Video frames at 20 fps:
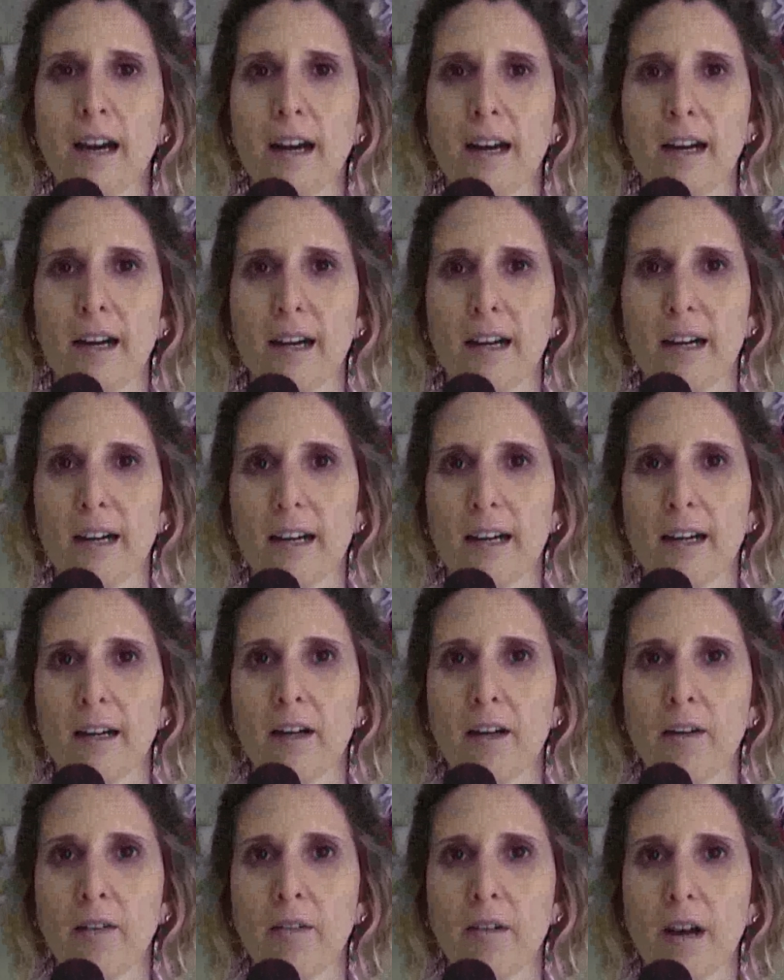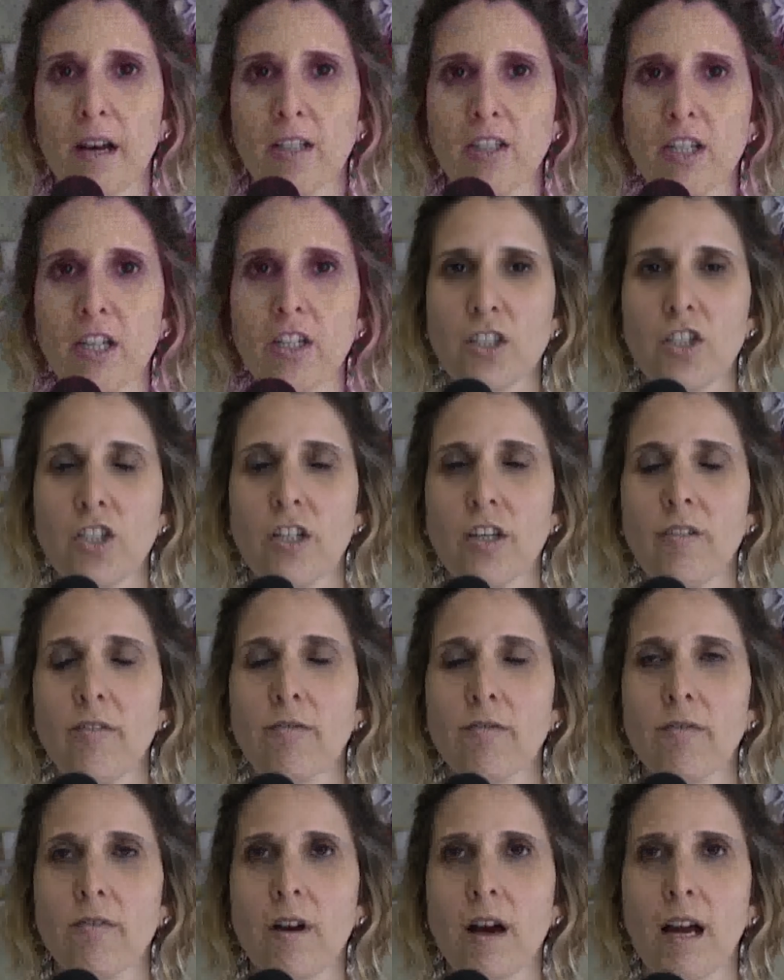Ah, a gente
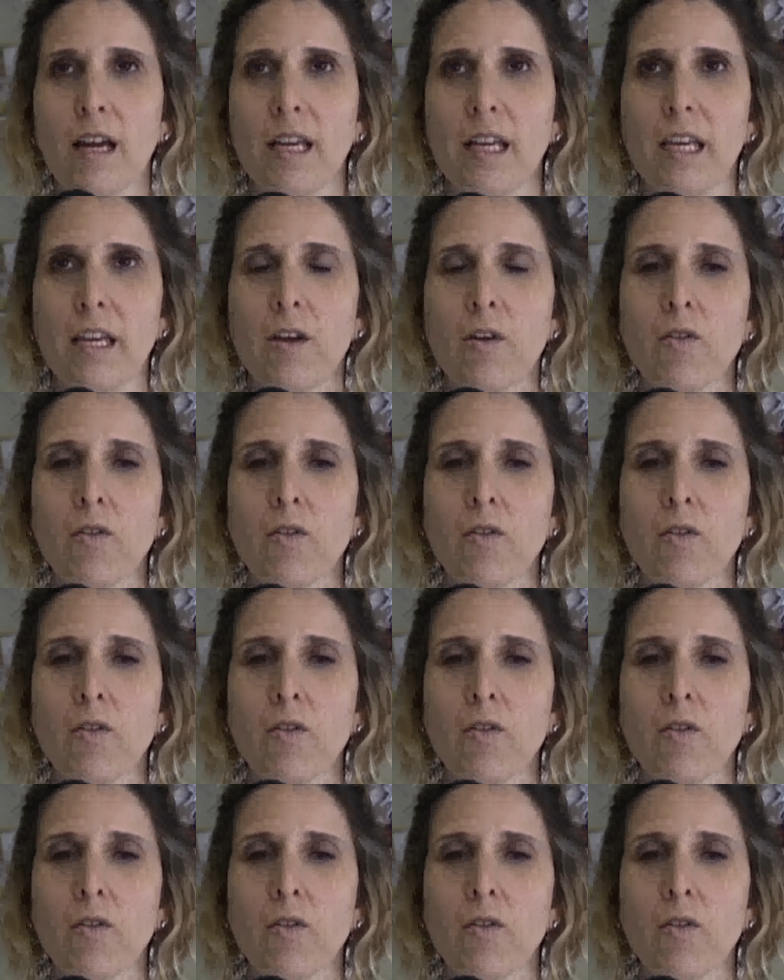aqui